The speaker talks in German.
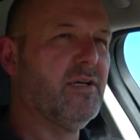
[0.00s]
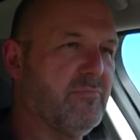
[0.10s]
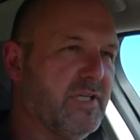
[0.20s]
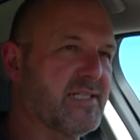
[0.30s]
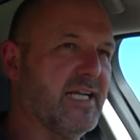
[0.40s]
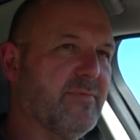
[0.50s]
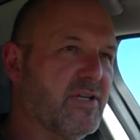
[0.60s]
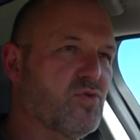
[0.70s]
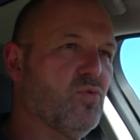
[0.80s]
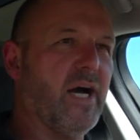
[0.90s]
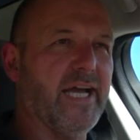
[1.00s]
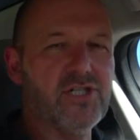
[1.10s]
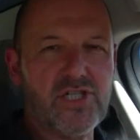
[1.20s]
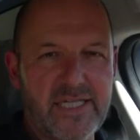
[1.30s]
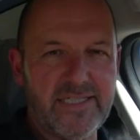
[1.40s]
mir selber so
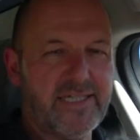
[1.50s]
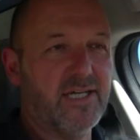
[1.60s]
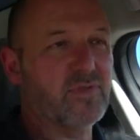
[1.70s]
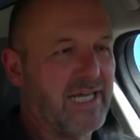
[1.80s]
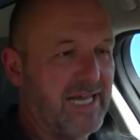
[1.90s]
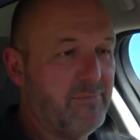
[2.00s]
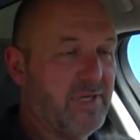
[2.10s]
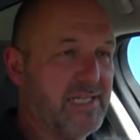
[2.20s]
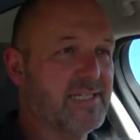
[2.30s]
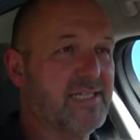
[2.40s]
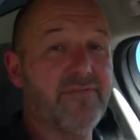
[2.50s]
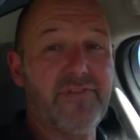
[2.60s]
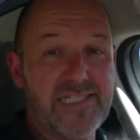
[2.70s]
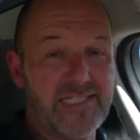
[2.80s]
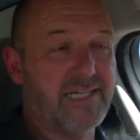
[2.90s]
einstellen kann oder anpassen kann,
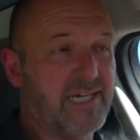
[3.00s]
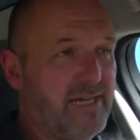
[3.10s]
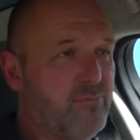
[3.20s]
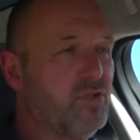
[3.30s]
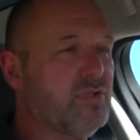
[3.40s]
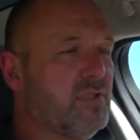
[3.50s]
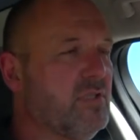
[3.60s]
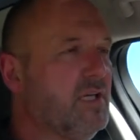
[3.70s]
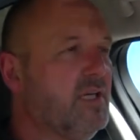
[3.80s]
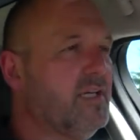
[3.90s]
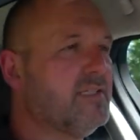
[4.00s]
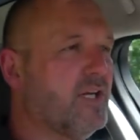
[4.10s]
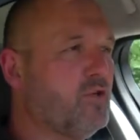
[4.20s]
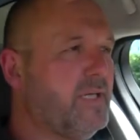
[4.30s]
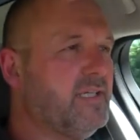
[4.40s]
wie ich es gerne haben möchte. Darüber